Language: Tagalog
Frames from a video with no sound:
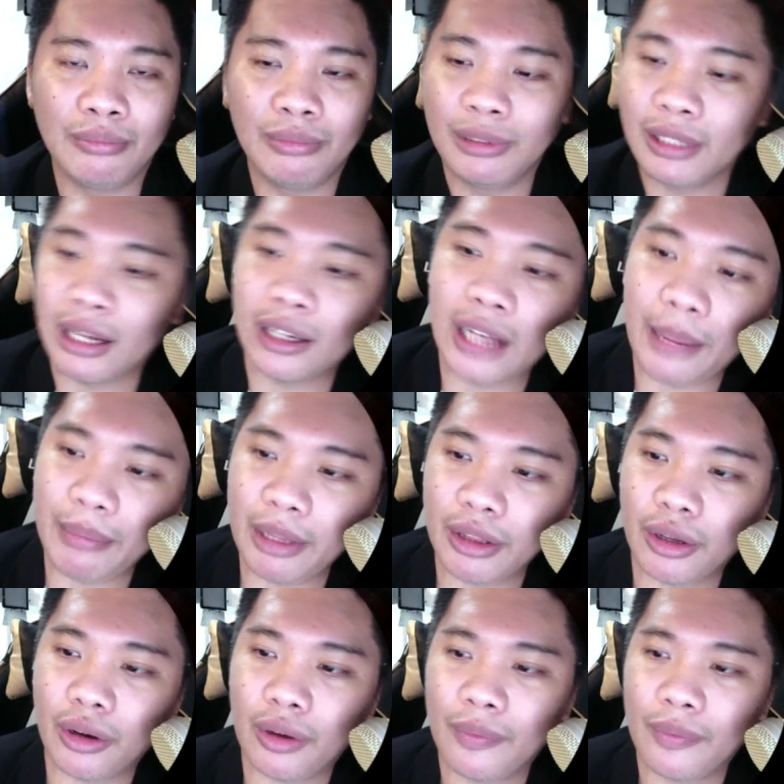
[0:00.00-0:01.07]
ng live na
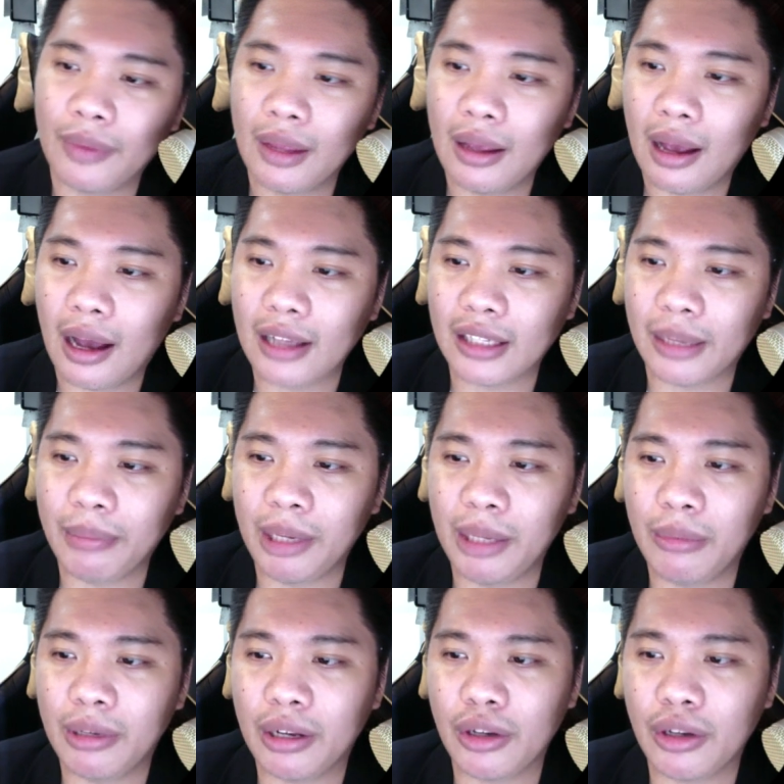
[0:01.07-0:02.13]
to at sabihin
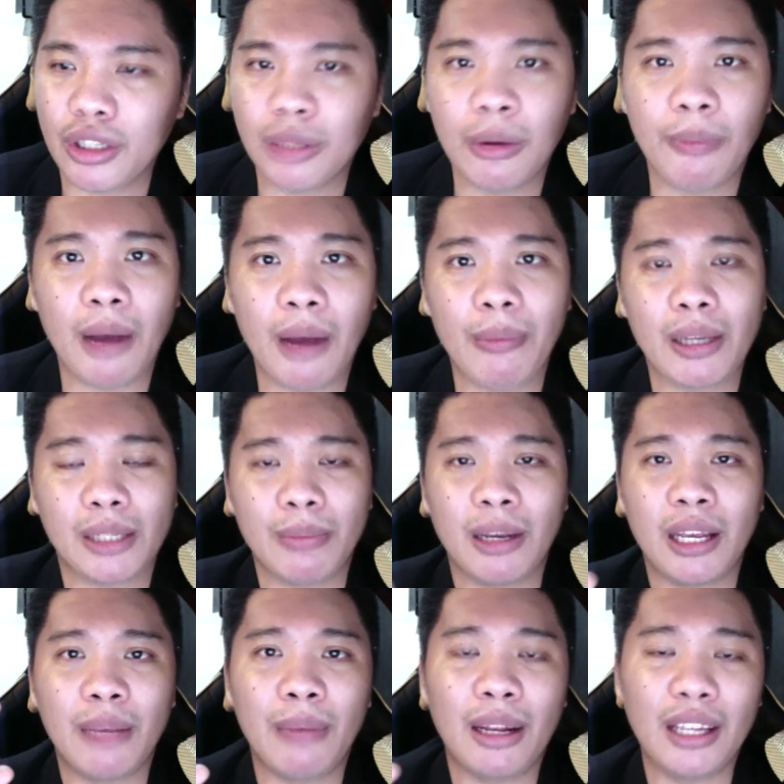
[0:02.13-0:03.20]
mo na gusto mo pang mas
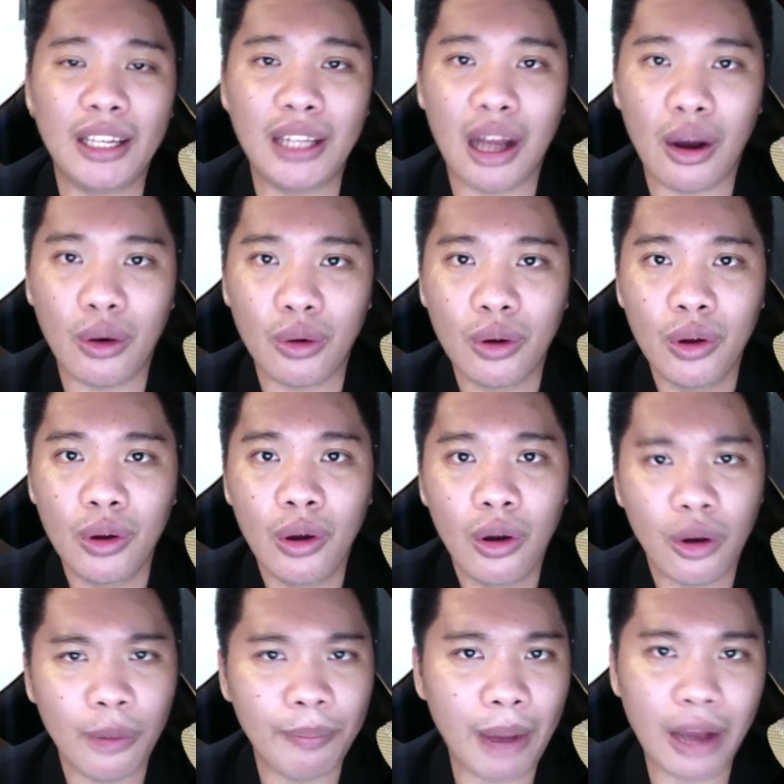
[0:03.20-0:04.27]
maging malinaw
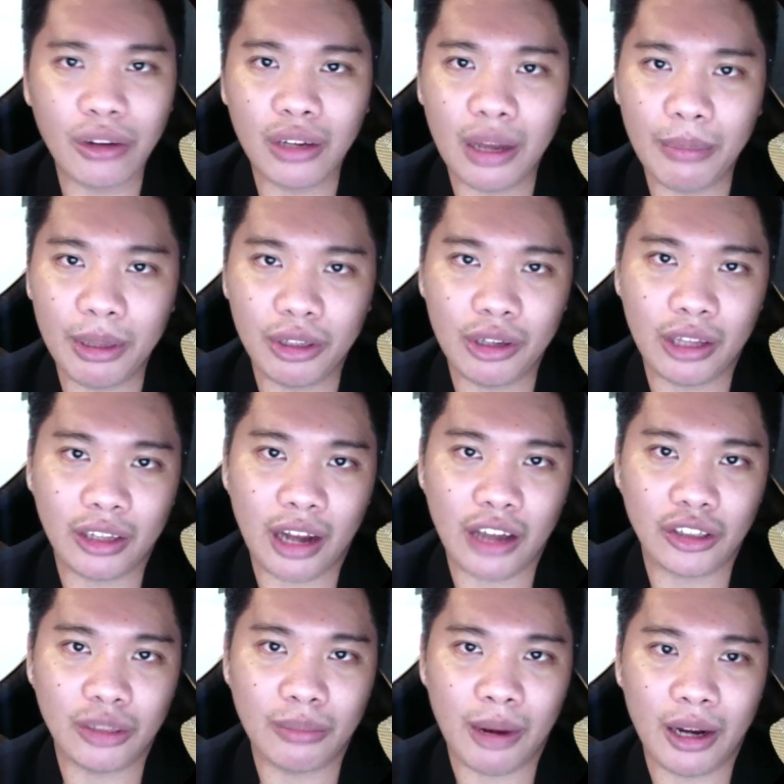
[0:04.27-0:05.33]
kung paano gamitin yung
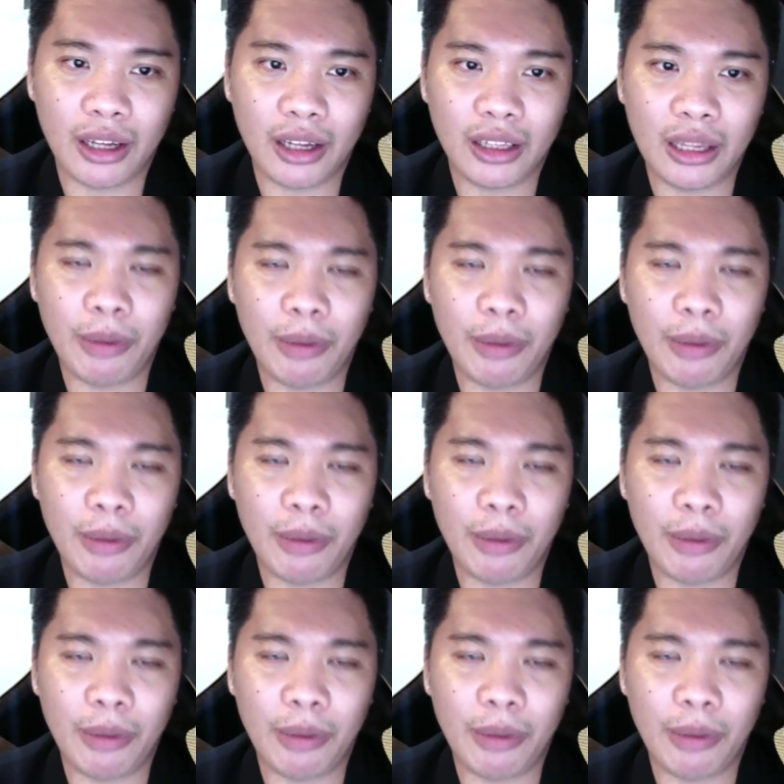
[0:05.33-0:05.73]
attraction marketing.